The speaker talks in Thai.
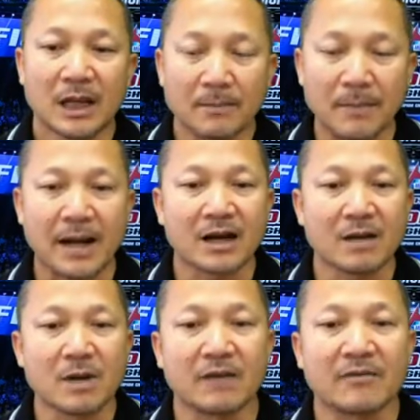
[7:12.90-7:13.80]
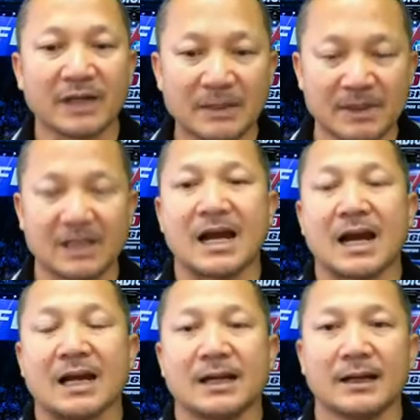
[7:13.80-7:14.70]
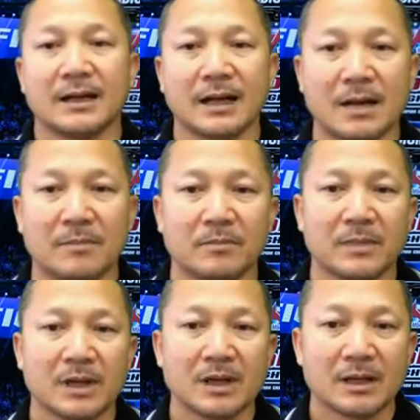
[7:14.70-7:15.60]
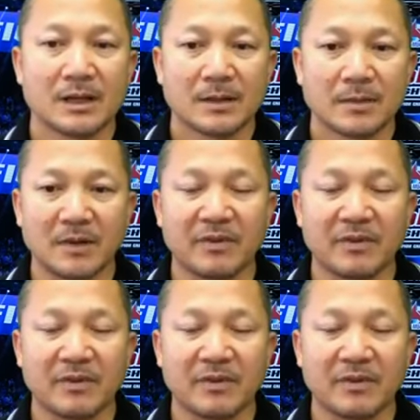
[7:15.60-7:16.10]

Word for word: แม็กก็เหมือนเวทีมาตรฐานนะครับเหมือนเว